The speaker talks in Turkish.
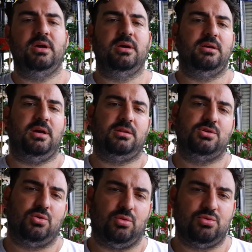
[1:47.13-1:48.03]
ve
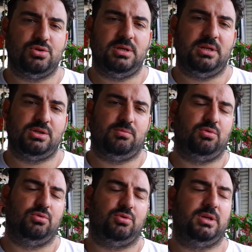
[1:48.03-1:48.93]
yaklaşık 30 derece
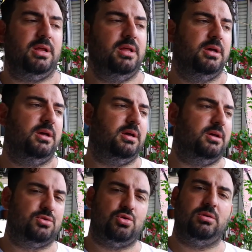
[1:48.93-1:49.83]
bulunurken
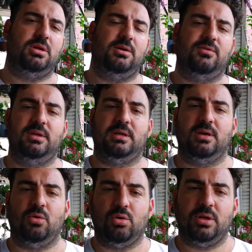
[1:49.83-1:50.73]
e, sol
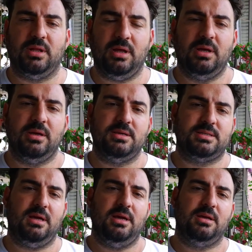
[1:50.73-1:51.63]
tarafındaki odada
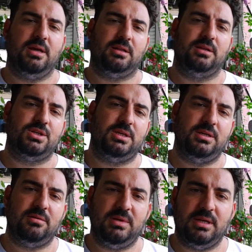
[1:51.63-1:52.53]
ise yaklaşık
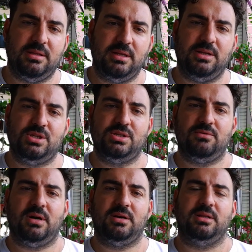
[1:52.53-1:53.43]
27 derece
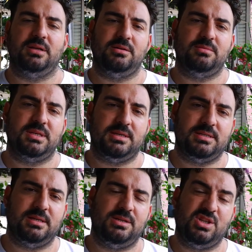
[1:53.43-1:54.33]
civarında
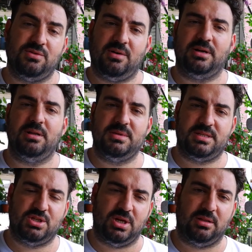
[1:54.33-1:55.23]
28 derece civarında bir
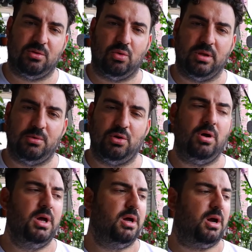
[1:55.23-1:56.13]
sıcaklık
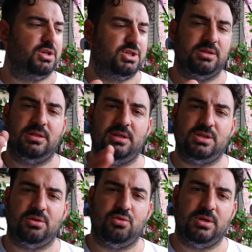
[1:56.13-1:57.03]
olabiliyor. Aşırı
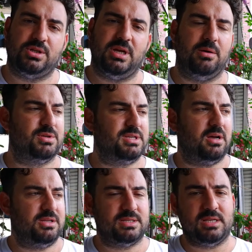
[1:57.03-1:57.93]
derecede güneş gelmiyor.
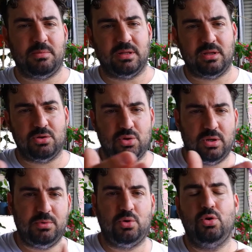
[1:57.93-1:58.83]
Sadece sabahtan
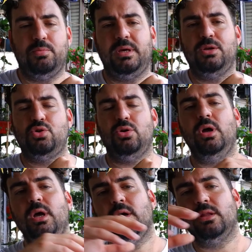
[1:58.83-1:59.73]
şöyle bir görüp
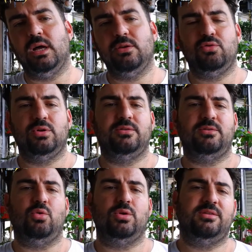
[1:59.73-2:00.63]
geçiyor. Daha
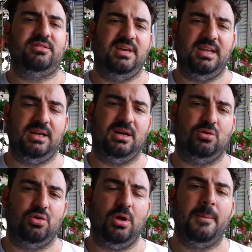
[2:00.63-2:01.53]
sonrasında orası serin
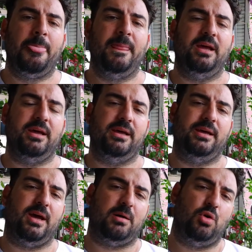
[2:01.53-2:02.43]
kalıyor. E,